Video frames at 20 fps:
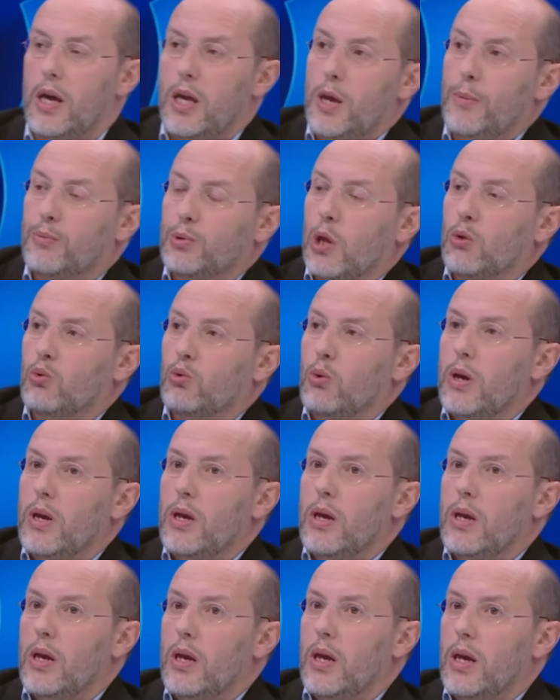E, portanto,
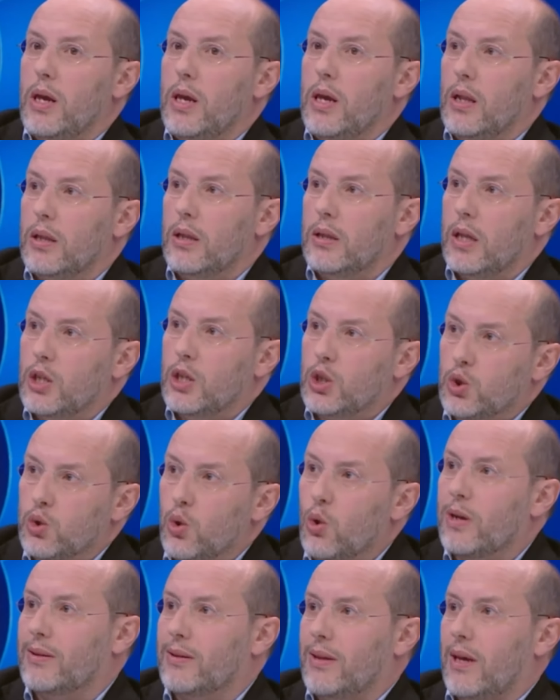ele
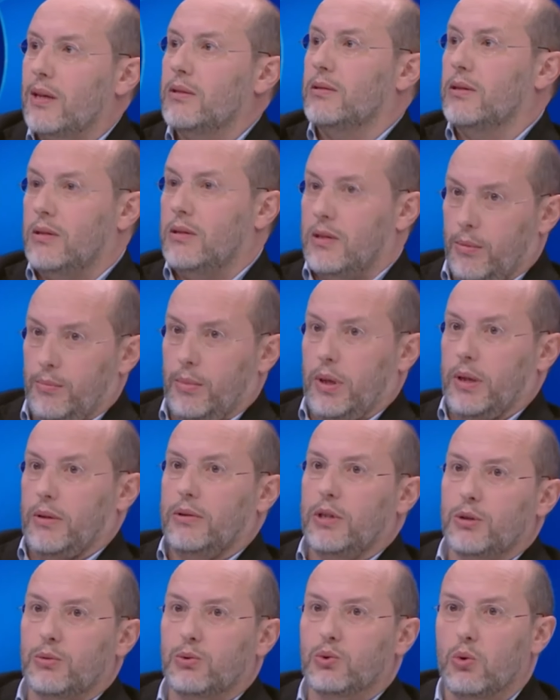deixou que
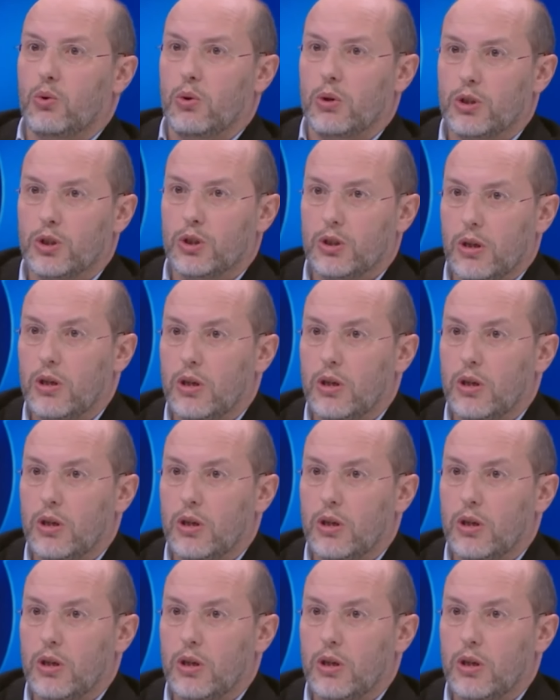tacitamente as pessoas